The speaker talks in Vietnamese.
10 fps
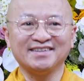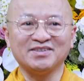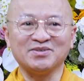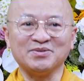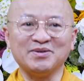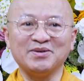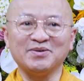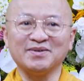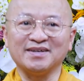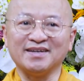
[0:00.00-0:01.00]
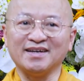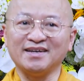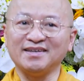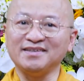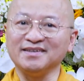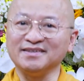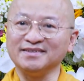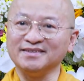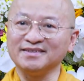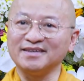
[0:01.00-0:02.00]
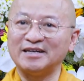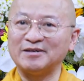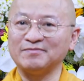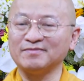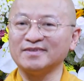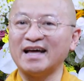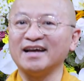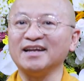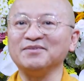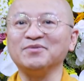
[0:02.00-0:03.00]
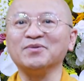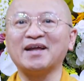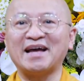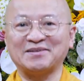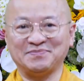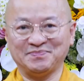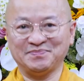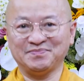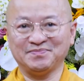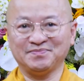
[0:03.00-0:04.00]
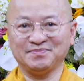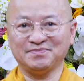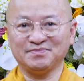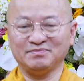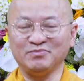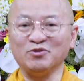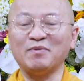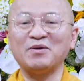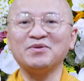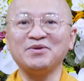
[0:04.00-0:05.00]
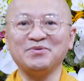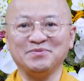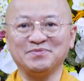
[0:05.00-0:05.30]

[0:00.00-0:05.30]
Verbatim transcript: chủ yếu là để dự được đại lễ Vu Lan, mùa báo hiếu